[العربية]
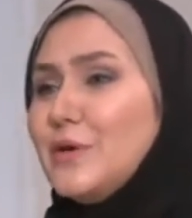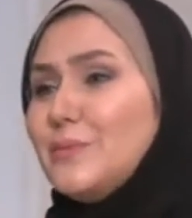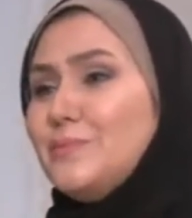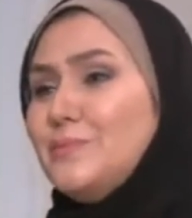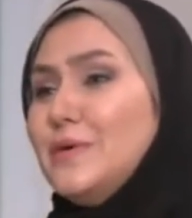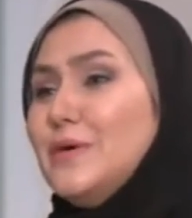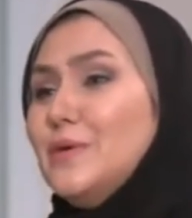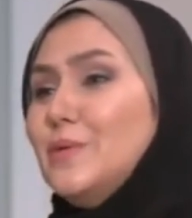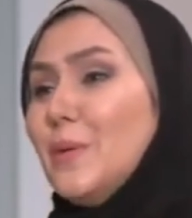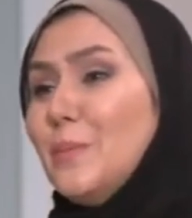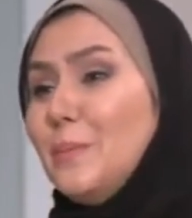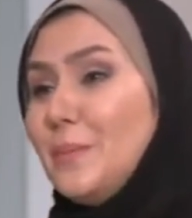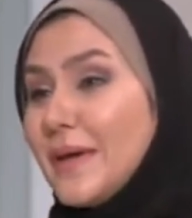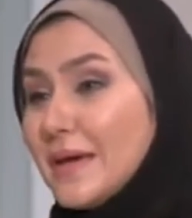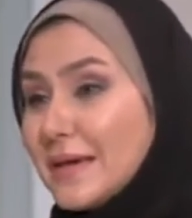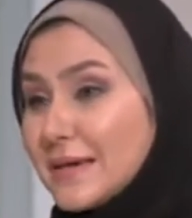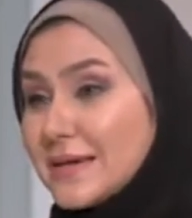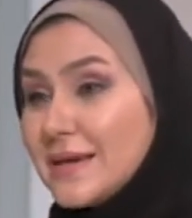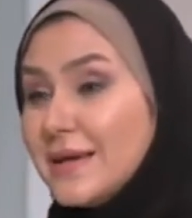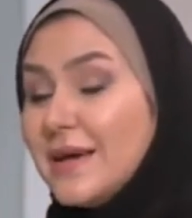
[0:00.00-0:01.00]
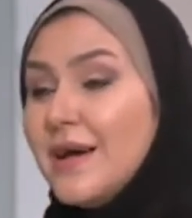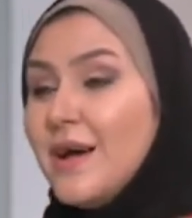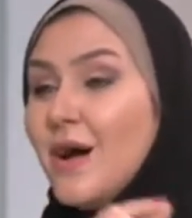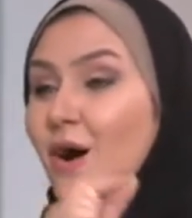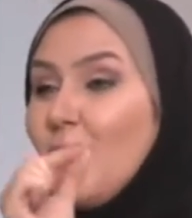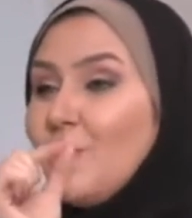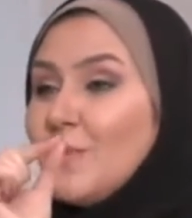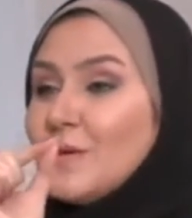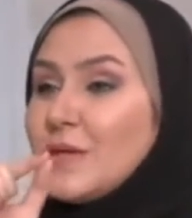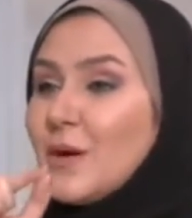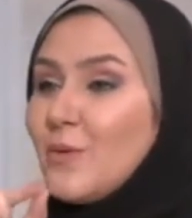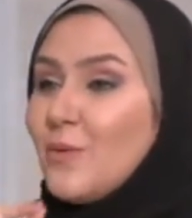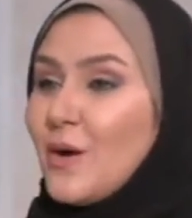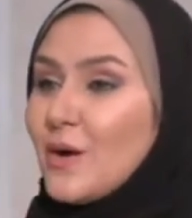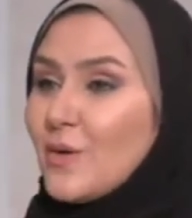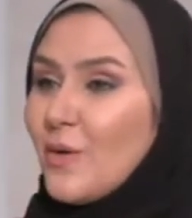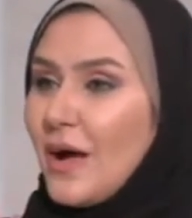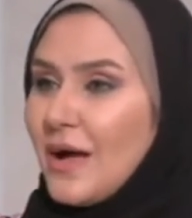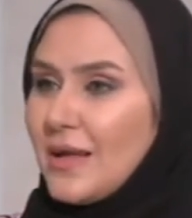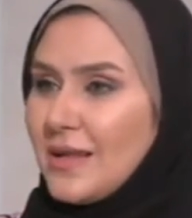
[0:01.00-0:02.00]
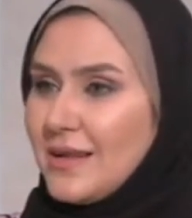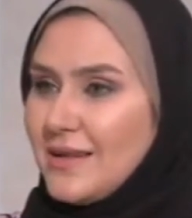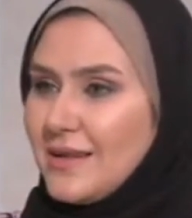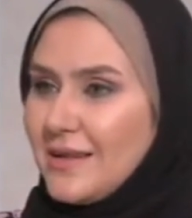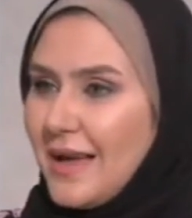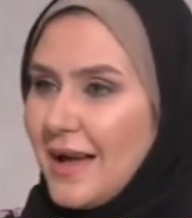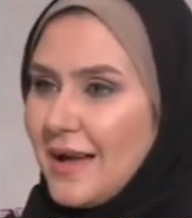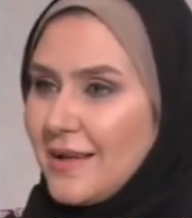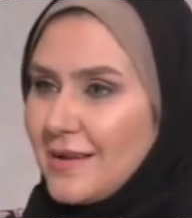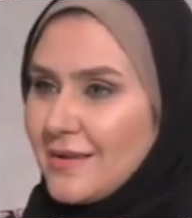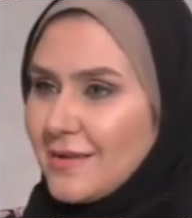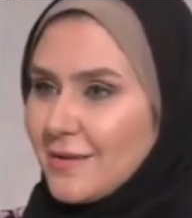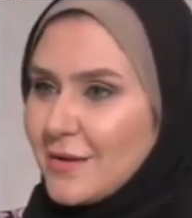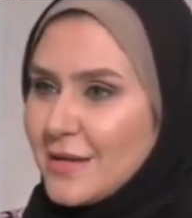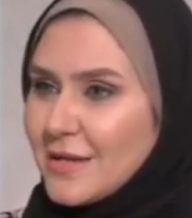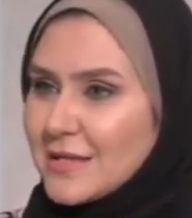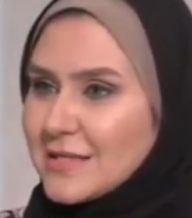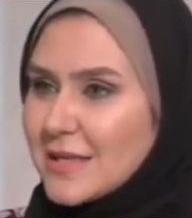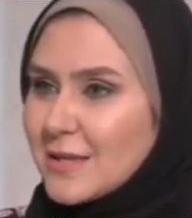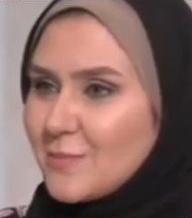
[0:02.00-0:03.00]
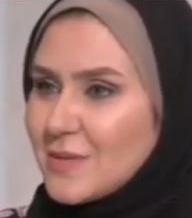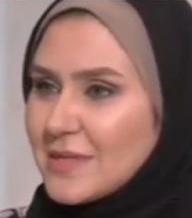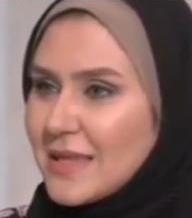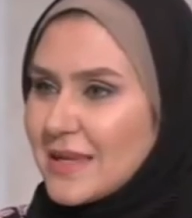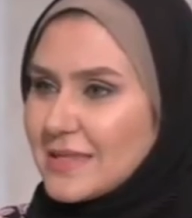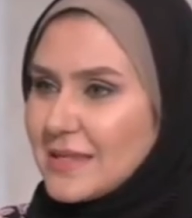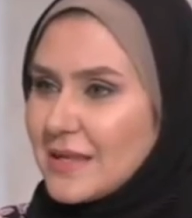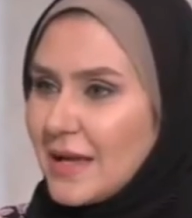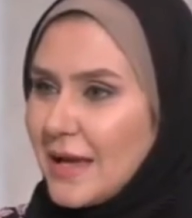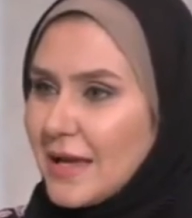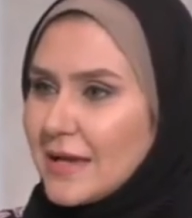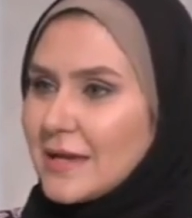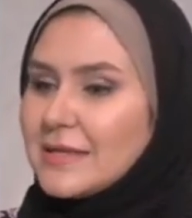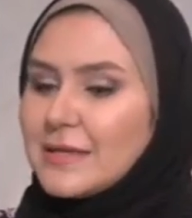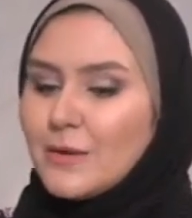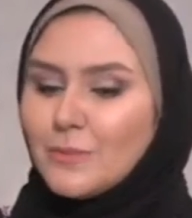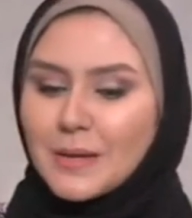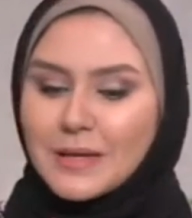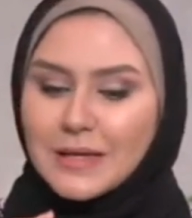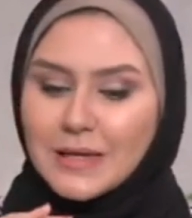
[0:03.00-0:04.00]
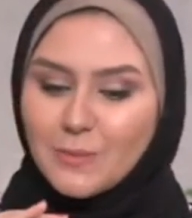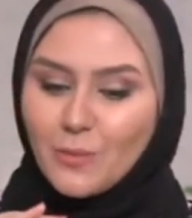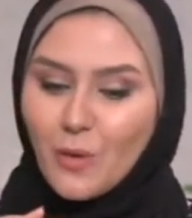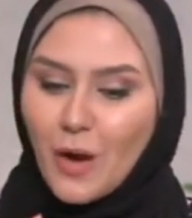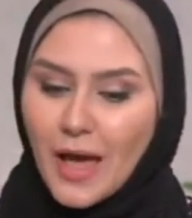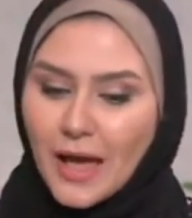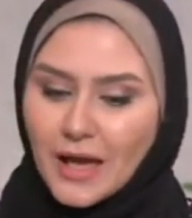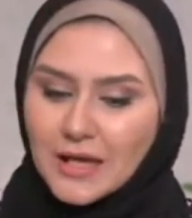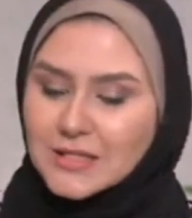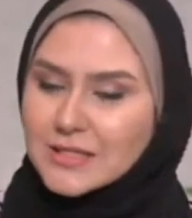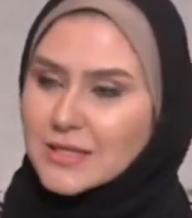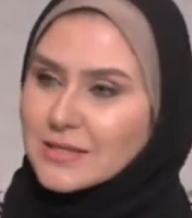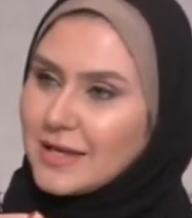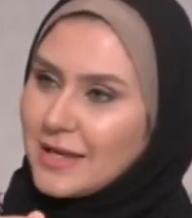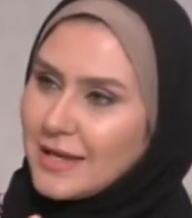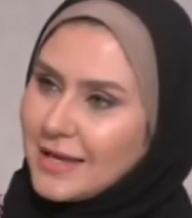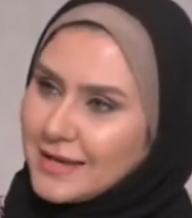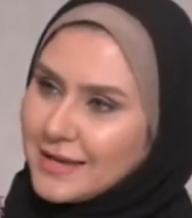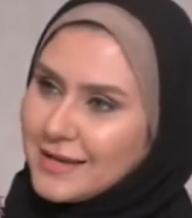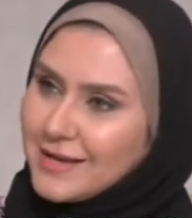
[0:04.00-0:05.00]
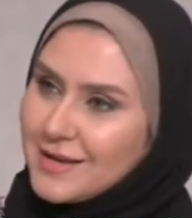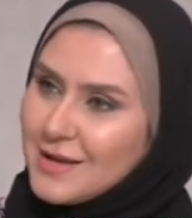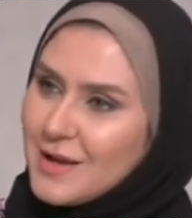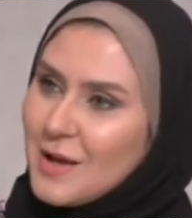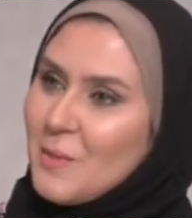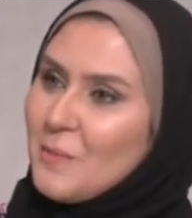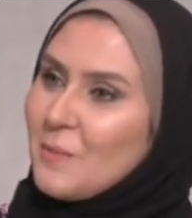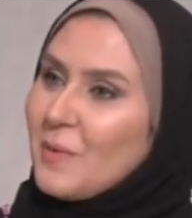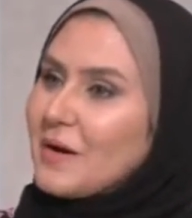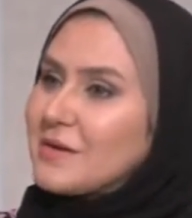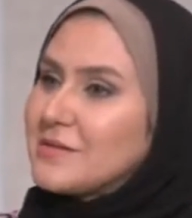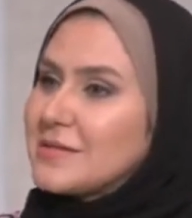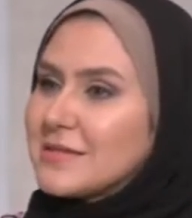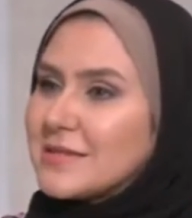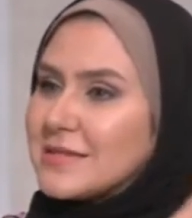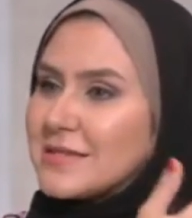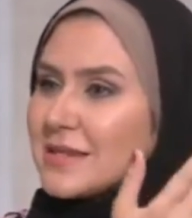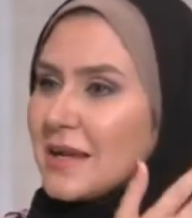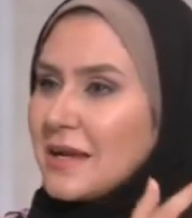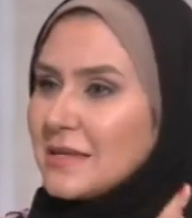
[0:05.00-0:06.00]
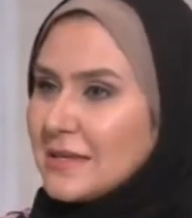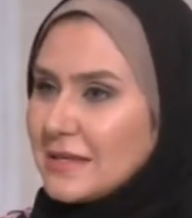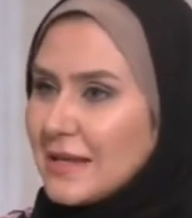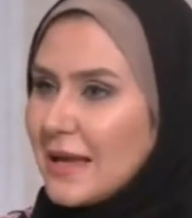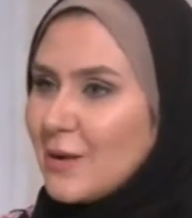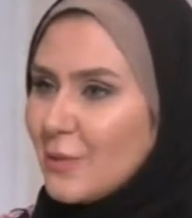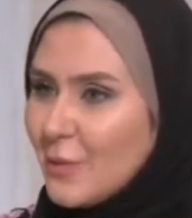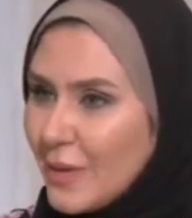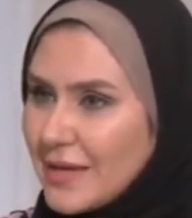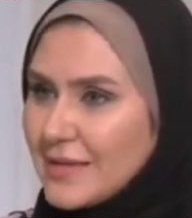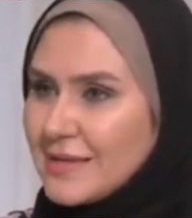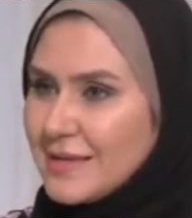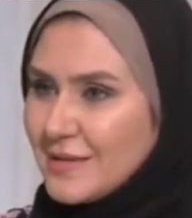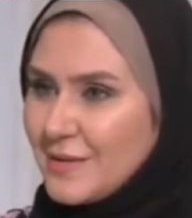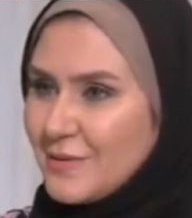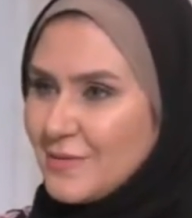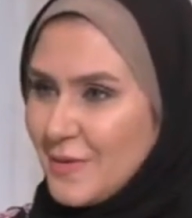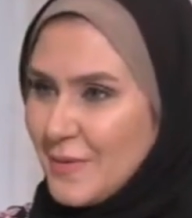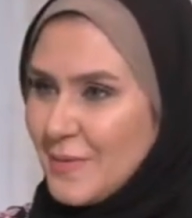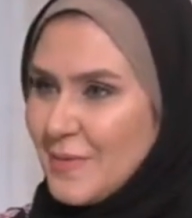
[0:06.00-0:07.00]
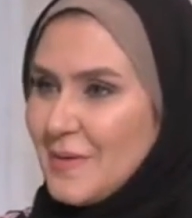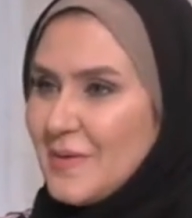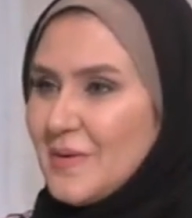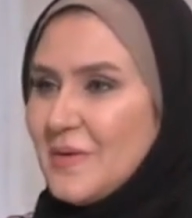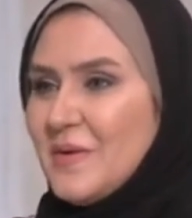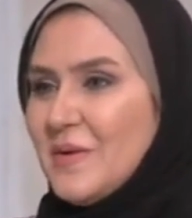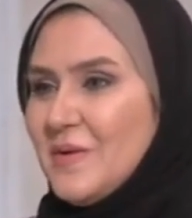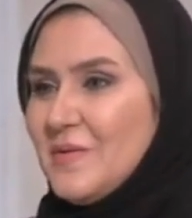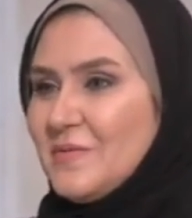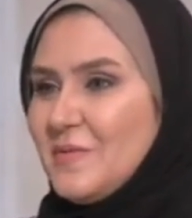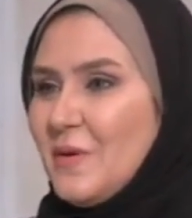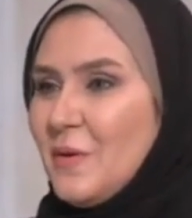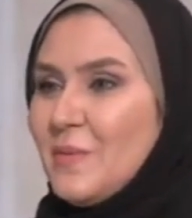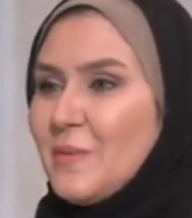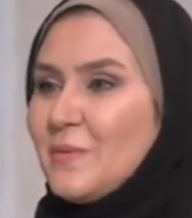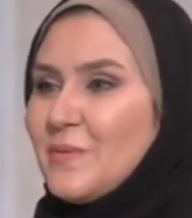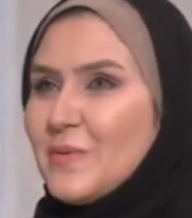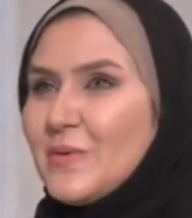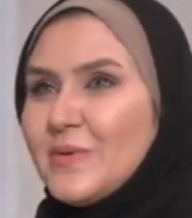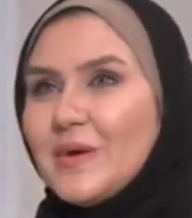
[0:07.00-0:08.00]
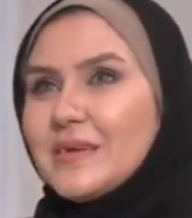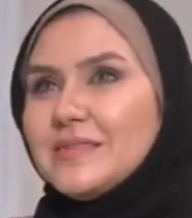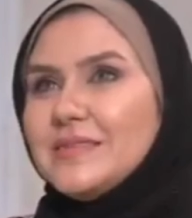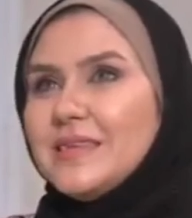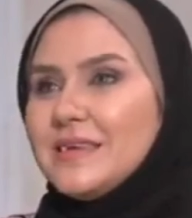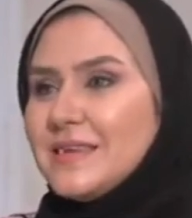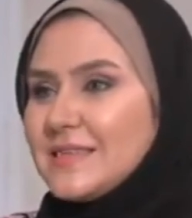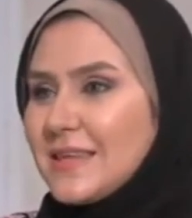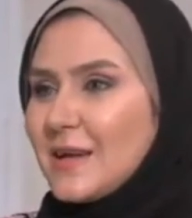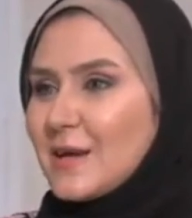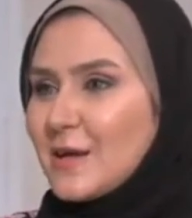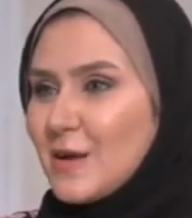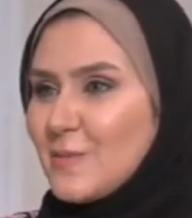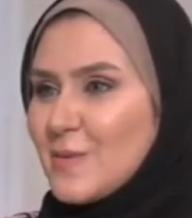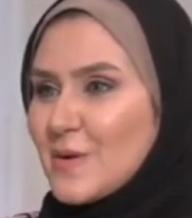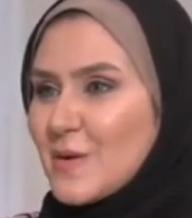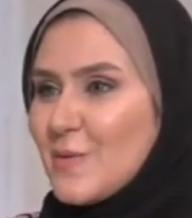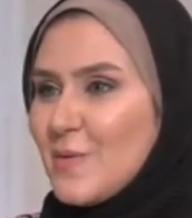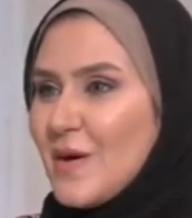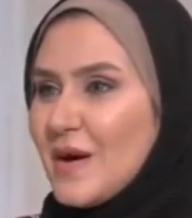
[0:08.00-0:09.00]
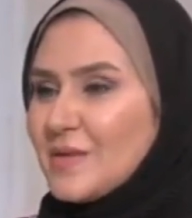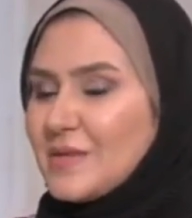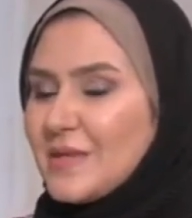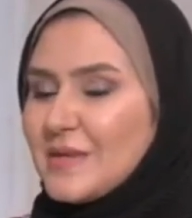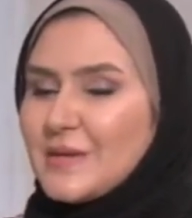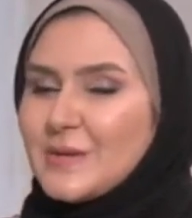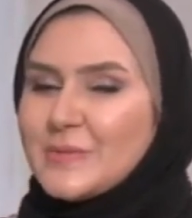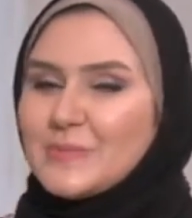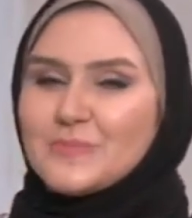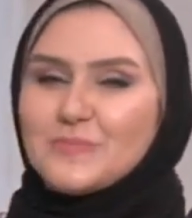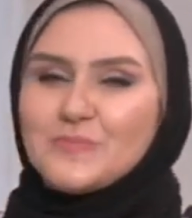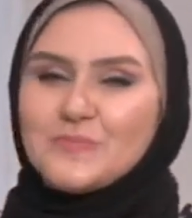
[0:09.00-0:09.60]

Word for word: وبيربل وبينك هم دوروا على على القياسات بتاعه أيوة. الحاجه ان هم يجيبوا احسن حاجه بغض النظر عن الالوان يعني فاهمه فهم بيقولوا قعدنا نضحك لما روحنا يعني